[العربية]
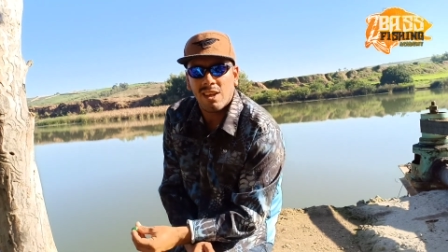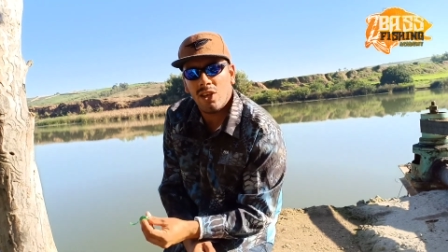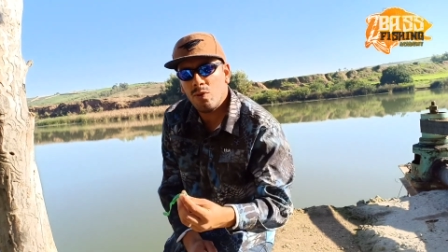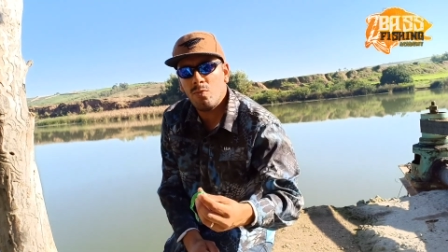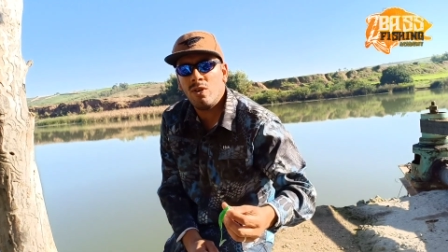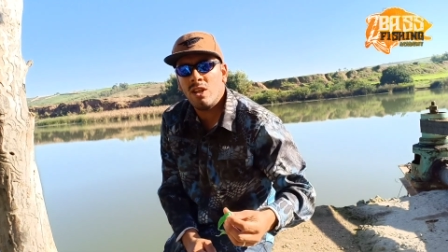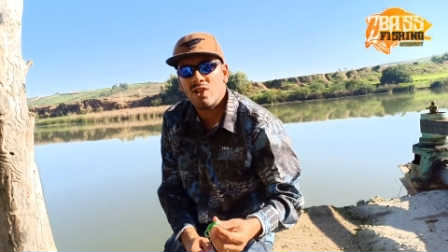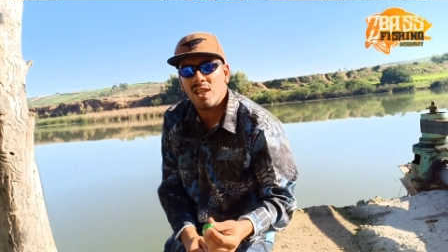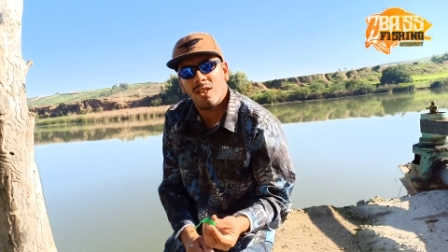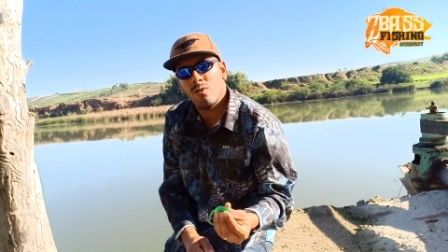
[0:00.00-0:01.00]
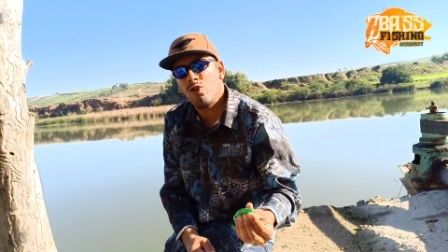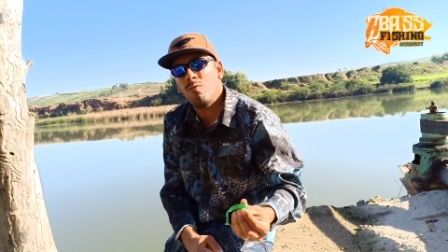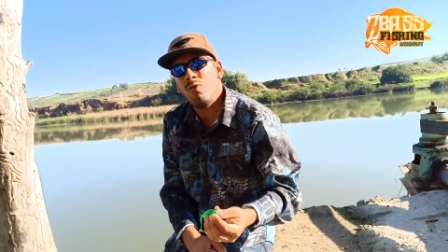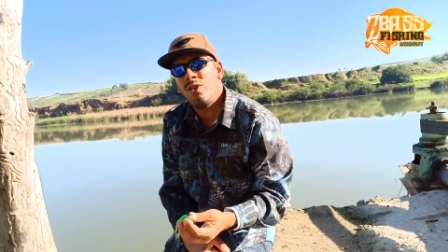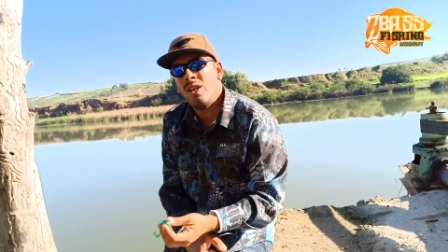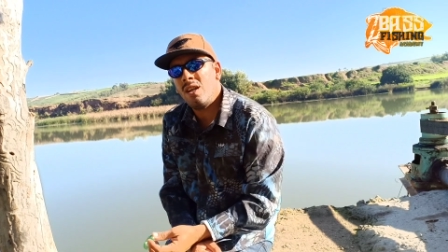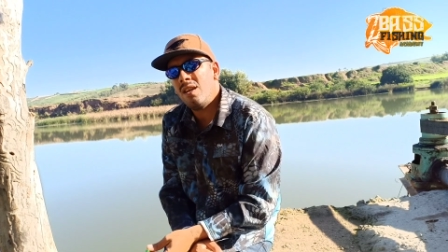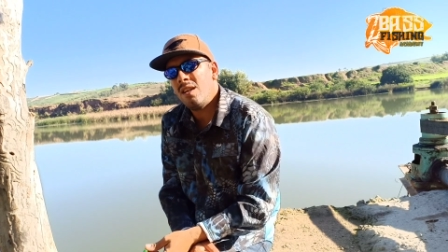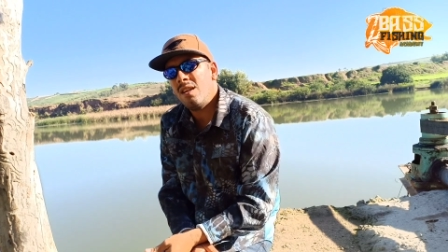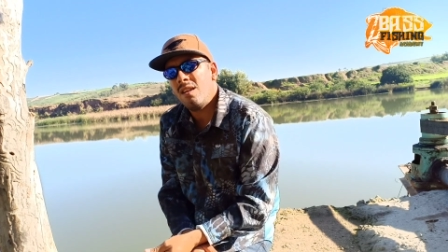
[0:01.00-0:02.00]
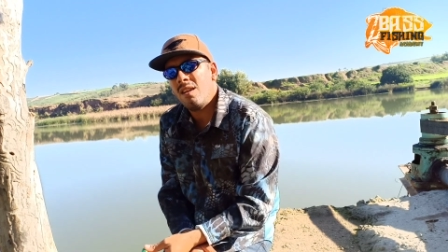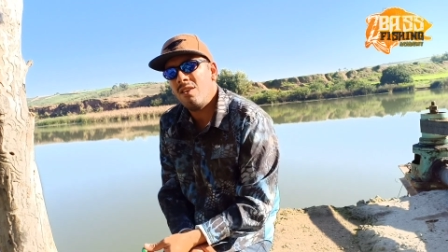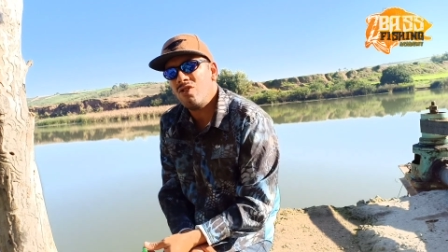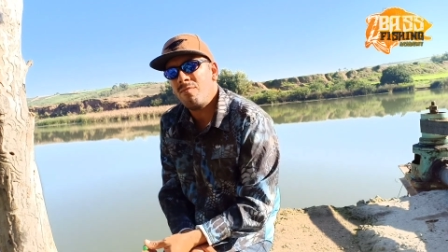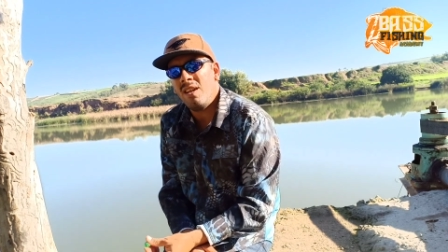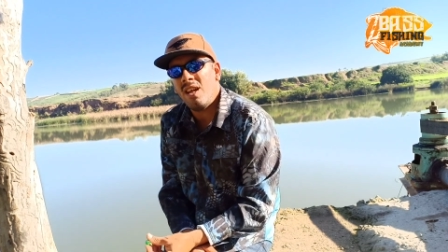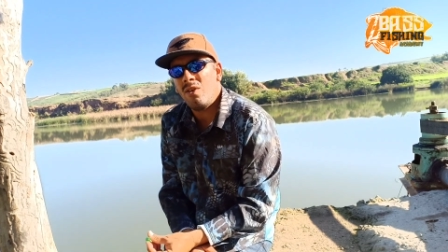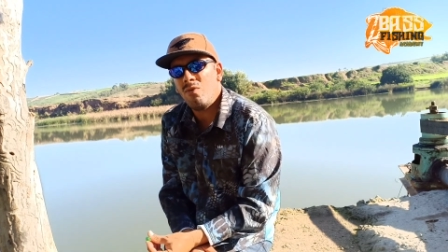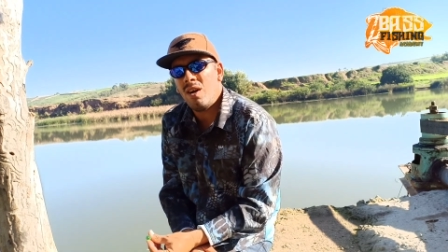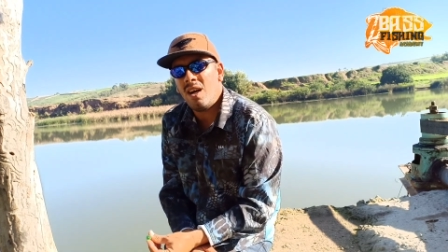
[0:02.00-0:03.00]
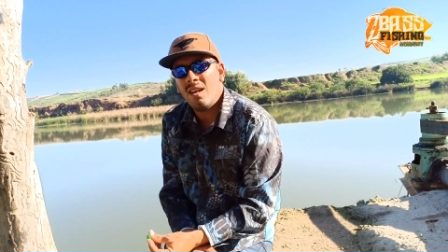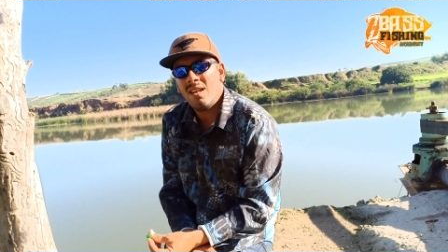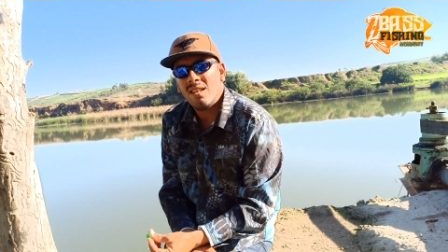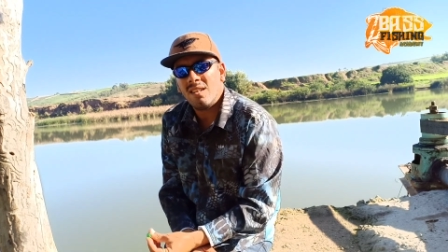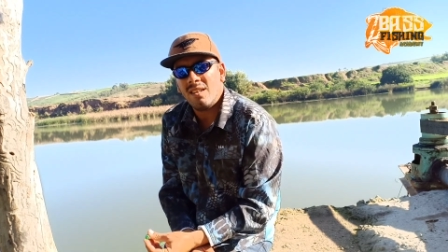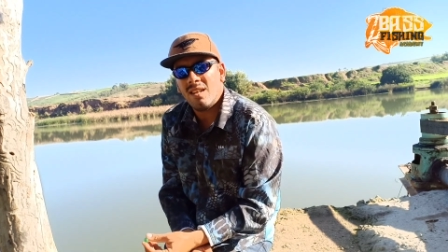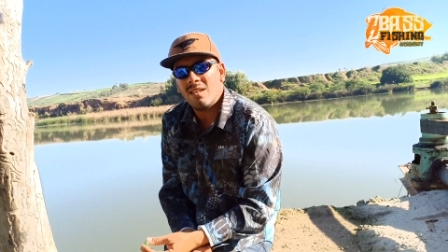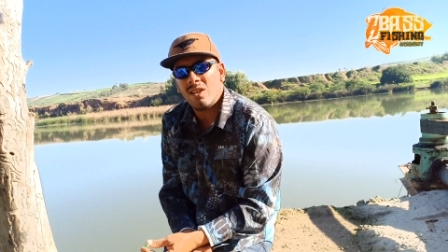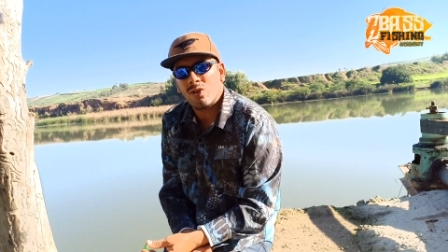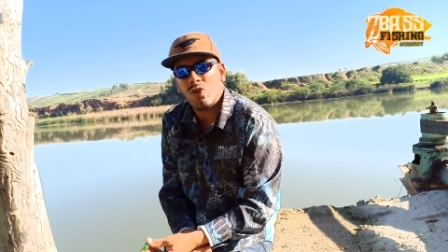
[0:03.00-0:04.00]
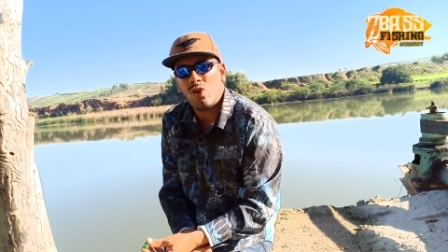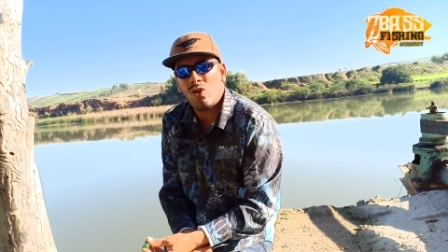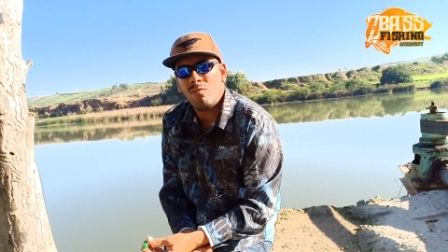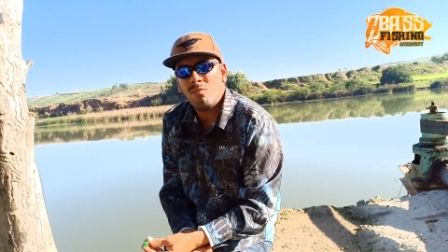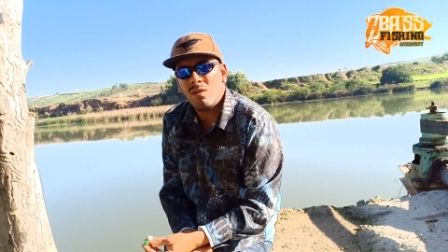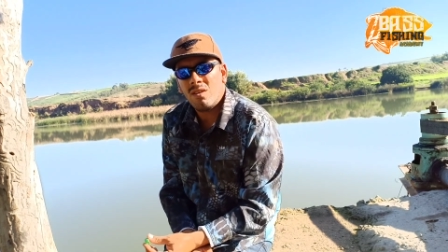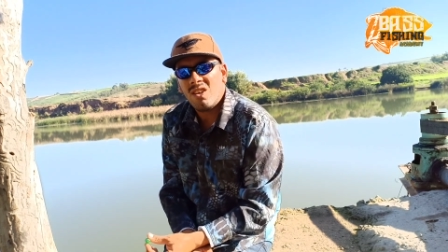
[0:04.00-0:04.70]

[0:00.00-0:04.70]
كيجيبوا لنا الجديد ويجيبوا لنا جميع الانواع ديال ديال الطعوم